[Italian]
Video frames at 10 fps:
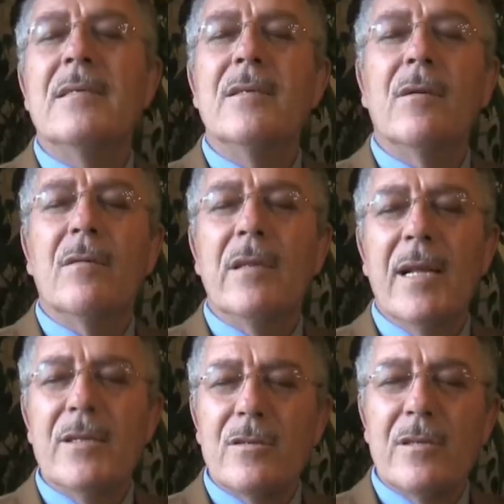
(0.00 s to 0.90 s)
sindaco di
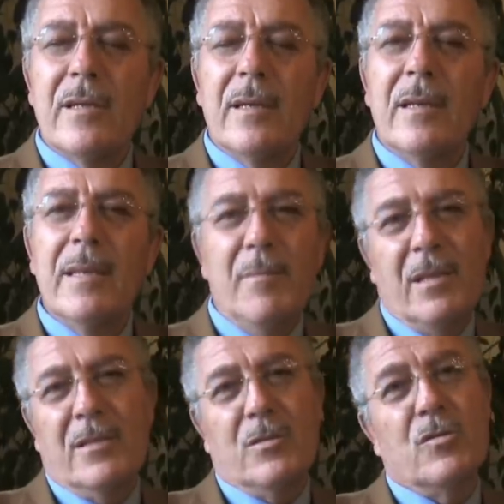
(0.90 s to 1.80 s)
Anzio si
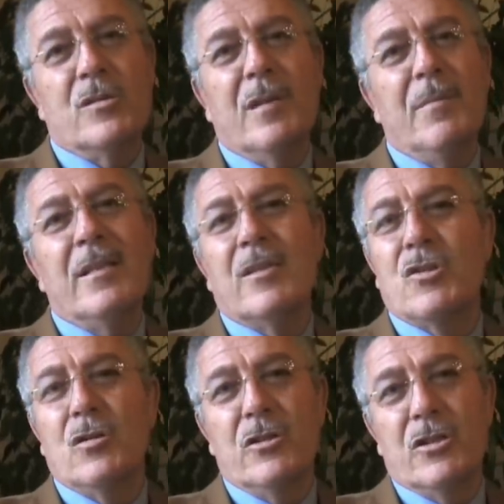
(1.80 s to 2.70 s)
limita esclusivamente a
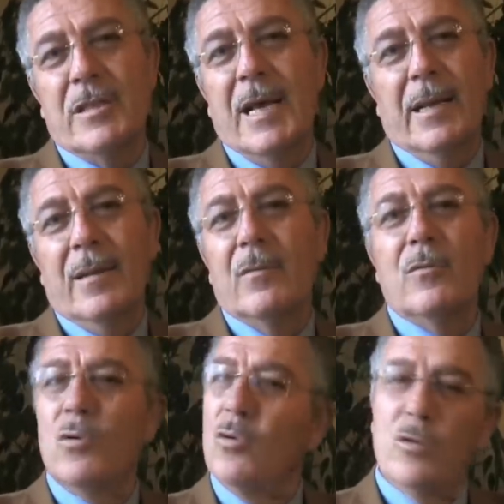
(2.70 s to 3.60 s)

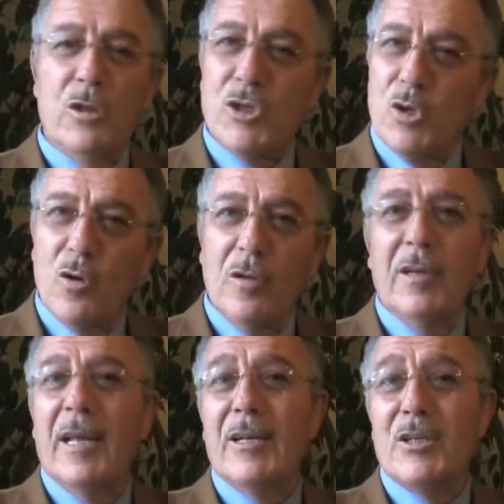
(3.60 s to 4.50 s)
sollecitare tutti i
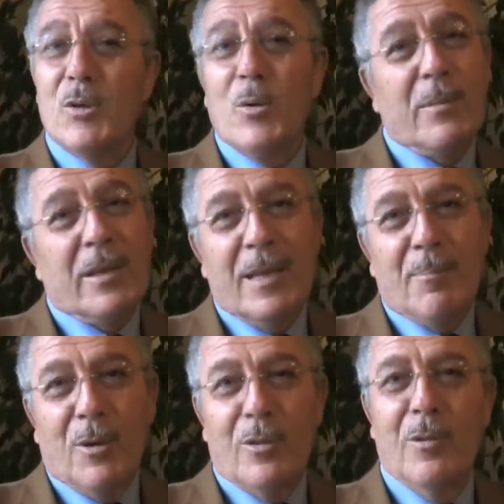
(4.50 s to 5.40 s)
giorni la regione, perché
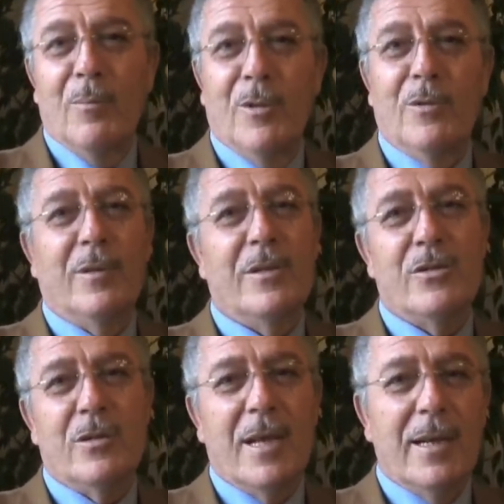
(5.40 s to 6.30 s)
il porto è un porto
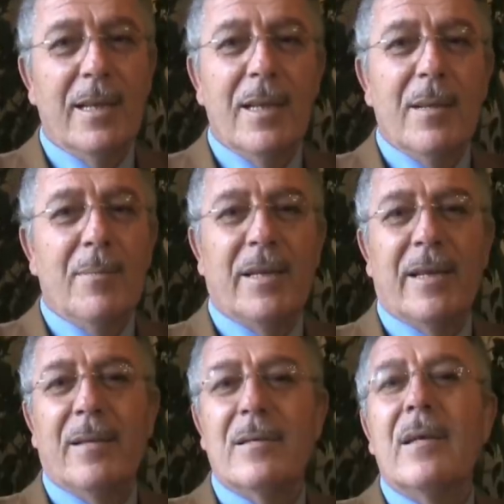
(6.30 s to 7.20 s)
regionale,
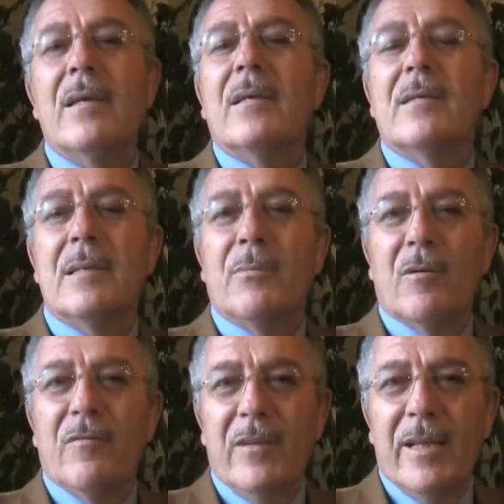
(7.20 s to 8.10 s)
perché si
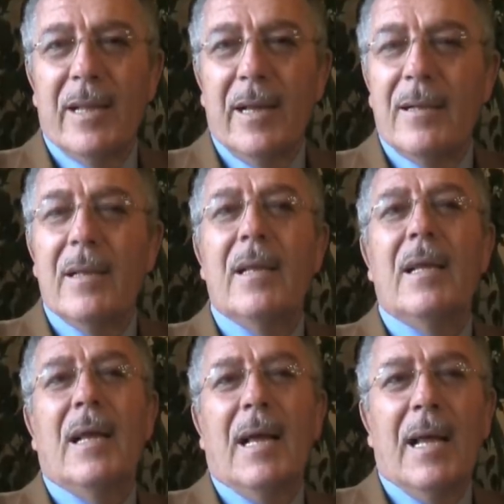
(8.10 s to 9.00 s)
provveda
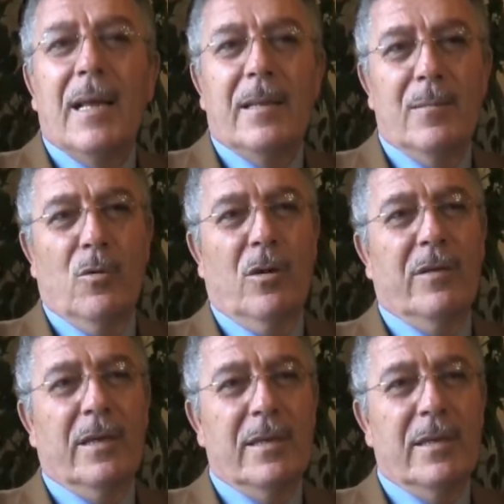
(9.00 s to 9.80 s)
a rimuovere